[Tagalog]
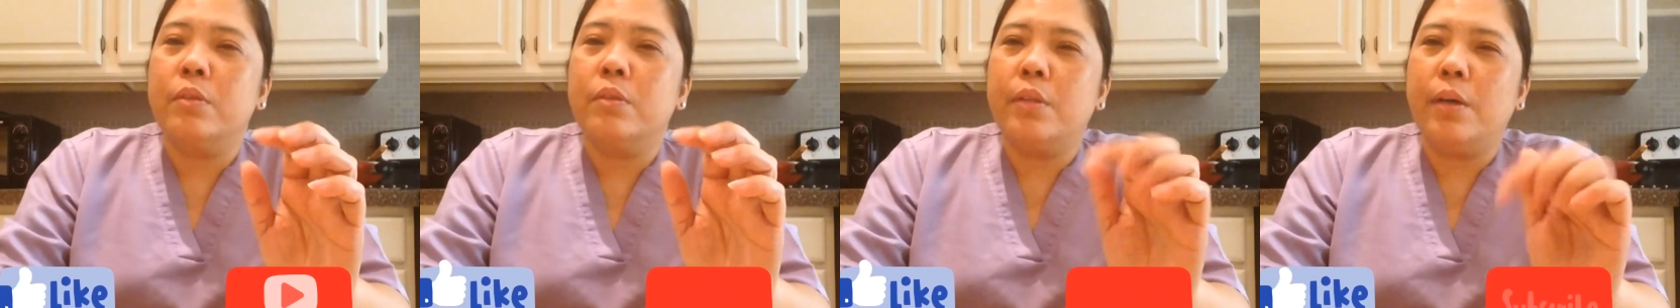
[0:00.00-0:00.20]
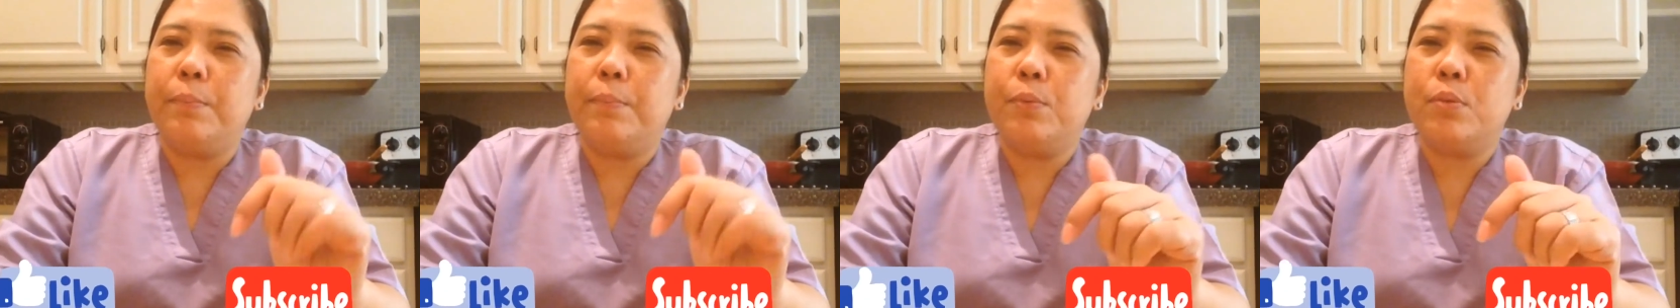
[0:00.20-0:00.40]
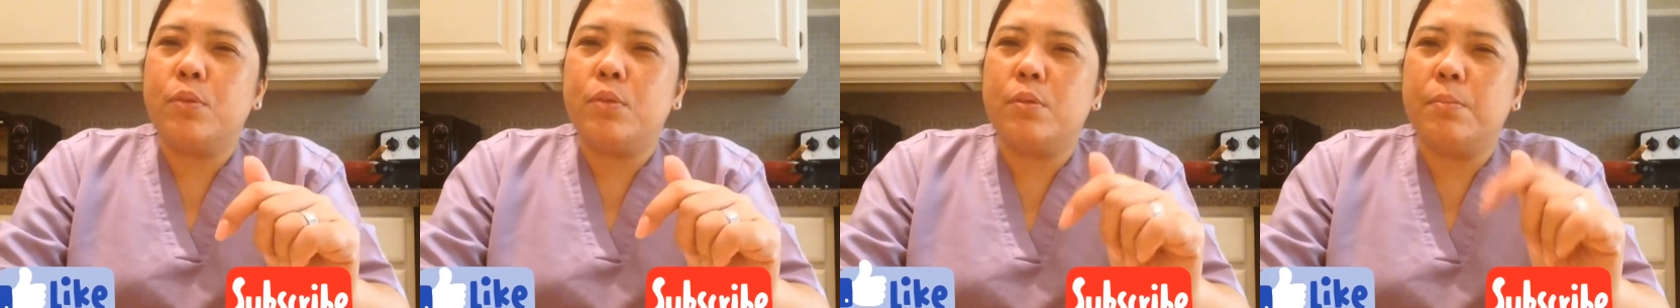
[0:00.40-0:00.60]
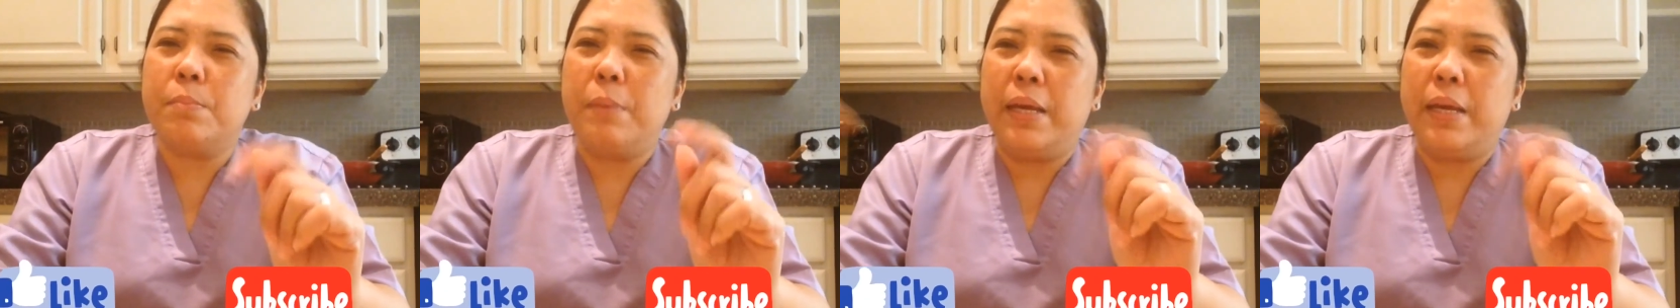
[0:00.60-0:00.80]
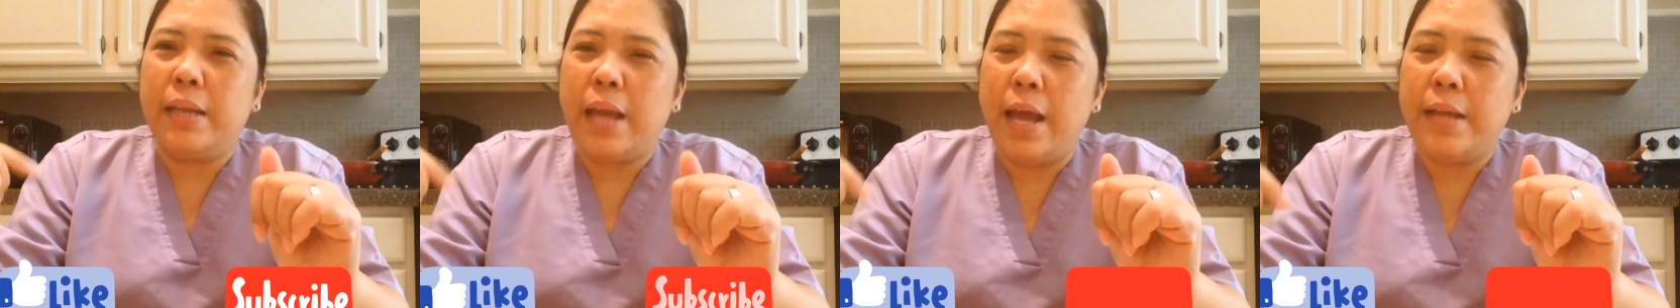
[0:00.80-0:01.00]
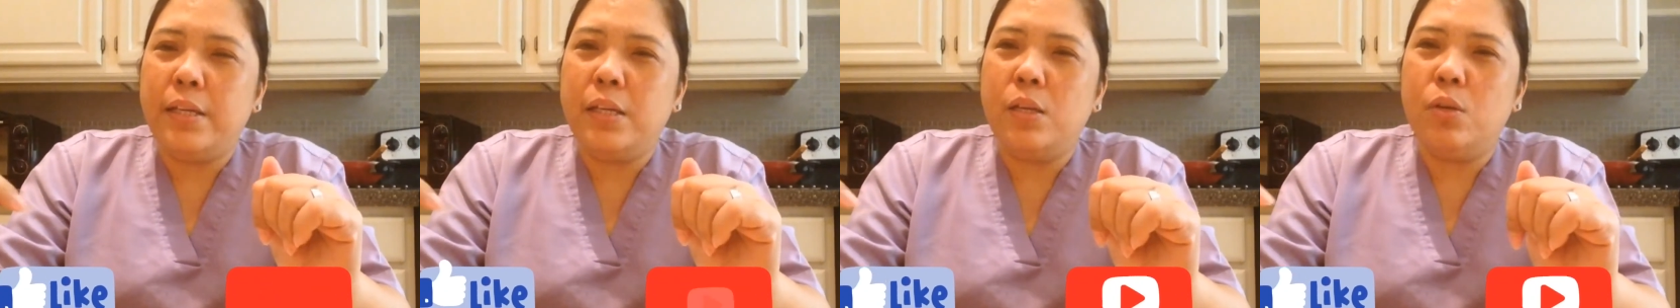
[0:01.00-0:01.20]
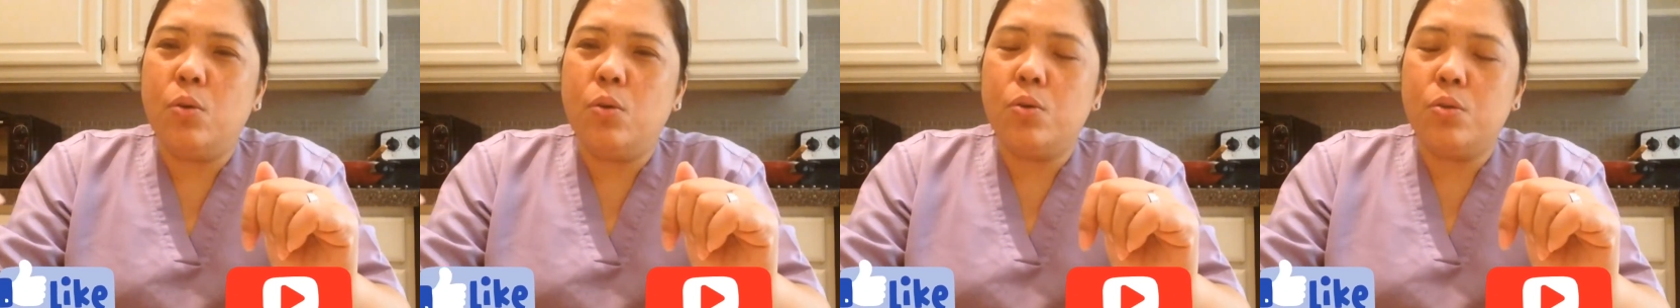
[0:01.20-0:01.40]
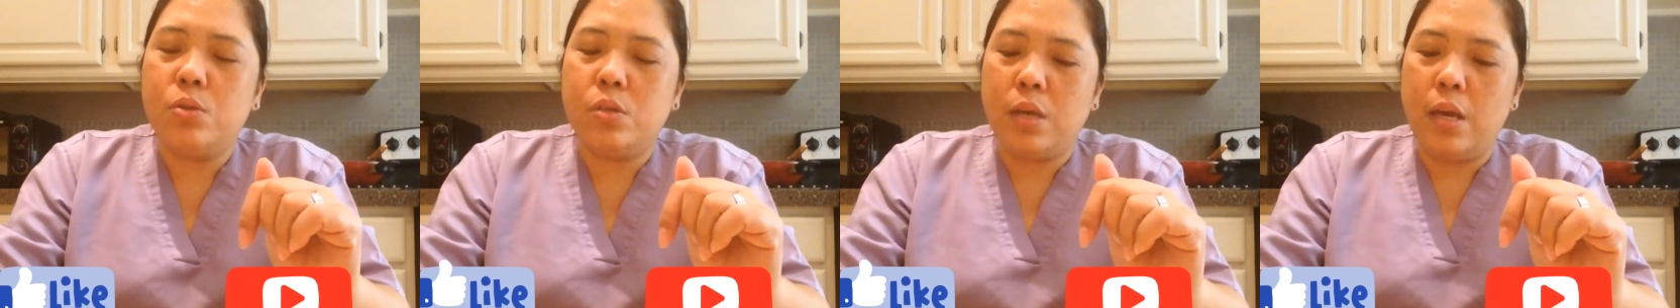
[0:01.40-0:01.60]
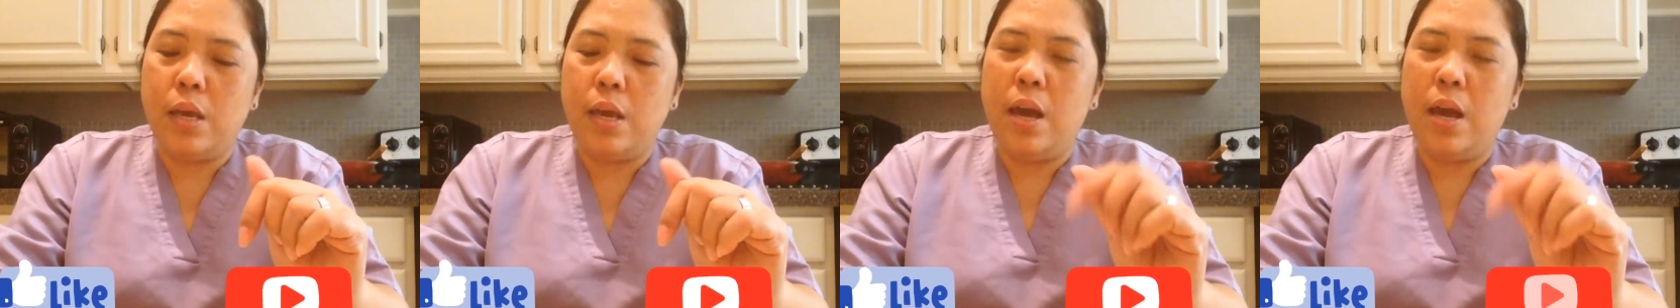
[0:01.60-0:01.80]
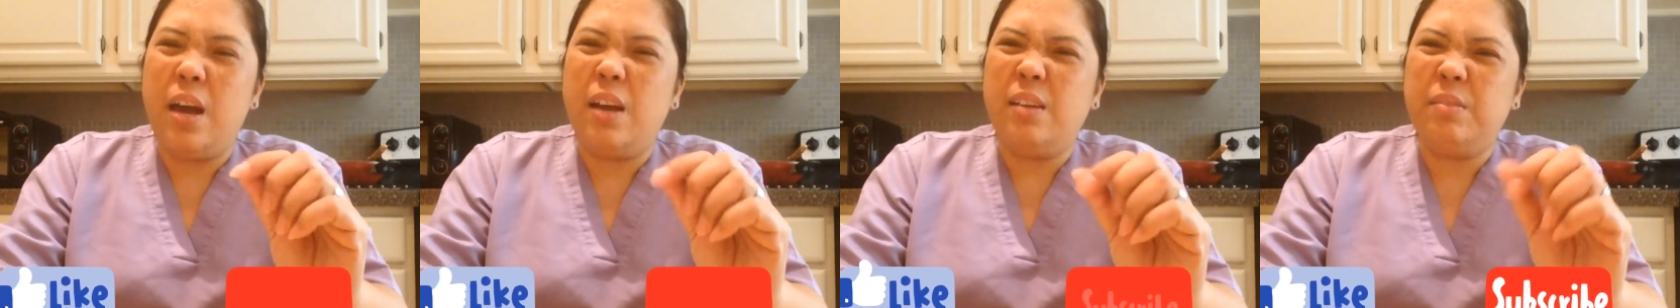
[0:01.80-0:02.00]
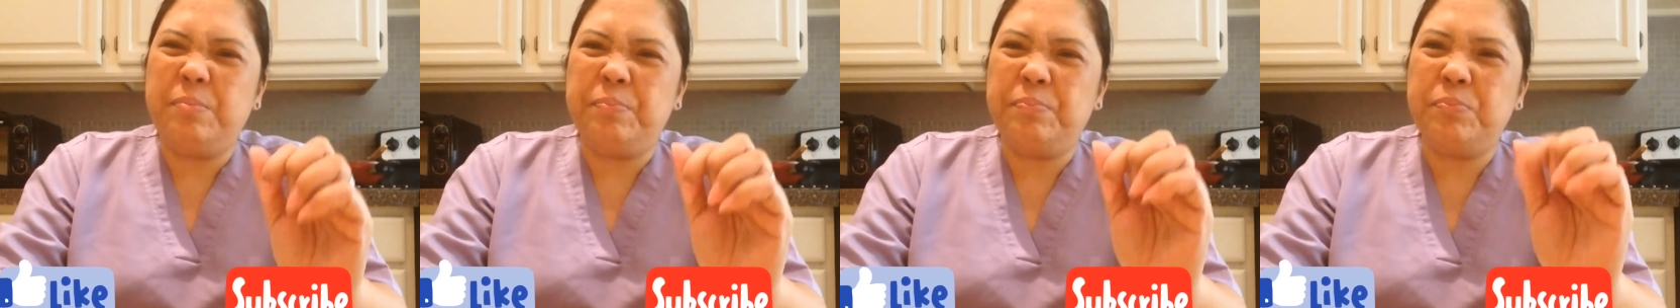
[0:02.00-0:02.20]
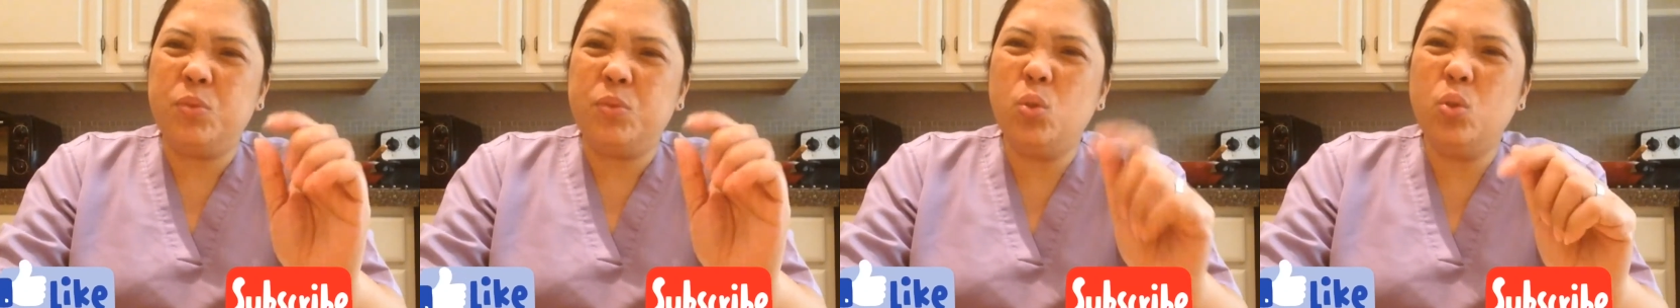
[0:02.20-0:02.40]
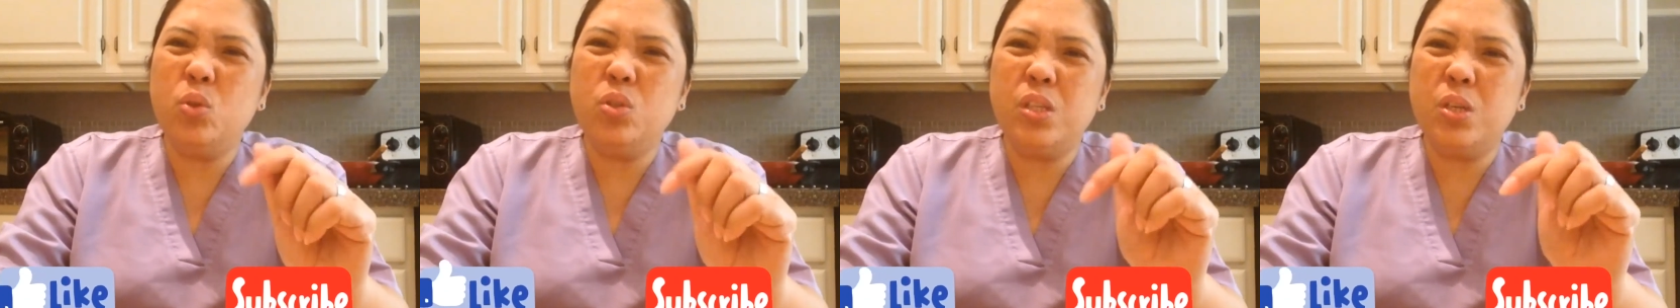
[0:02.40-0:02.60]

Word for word: Tapos may runny nose, kaya doon